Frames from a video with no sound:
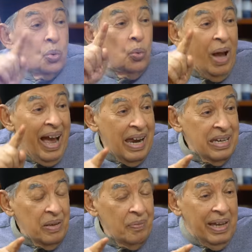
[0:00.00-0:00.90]

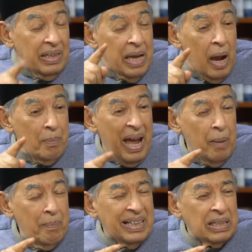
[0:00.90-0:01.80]
Tuhan yang
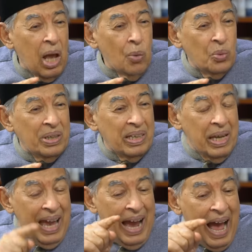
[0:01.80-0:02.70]
maha mengetahui
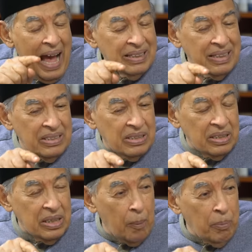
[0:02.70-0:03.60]
hati
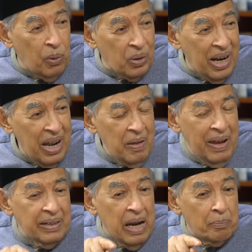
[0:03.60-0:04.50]
setiap orang
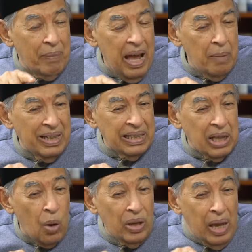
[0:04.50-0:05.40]
dan maha
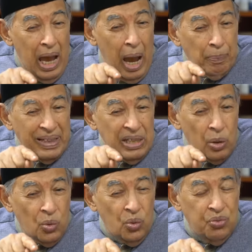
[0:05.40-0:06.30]
mengetahui apa
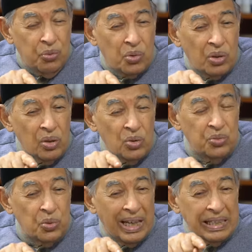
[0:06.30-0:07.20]
dia kufur
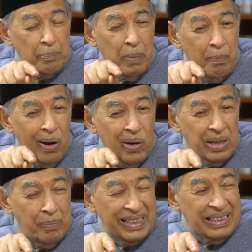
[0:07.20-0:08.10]
kekufuran yang membawa
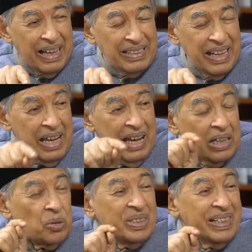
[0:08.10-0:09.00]
kematiannya
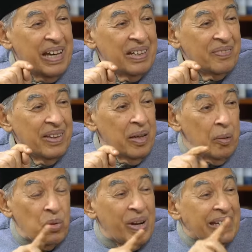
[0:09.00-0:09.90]
atau tidak.
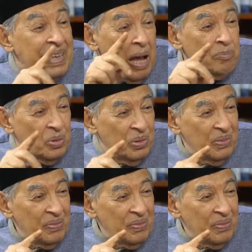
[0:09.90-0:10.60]
Bukan kamu.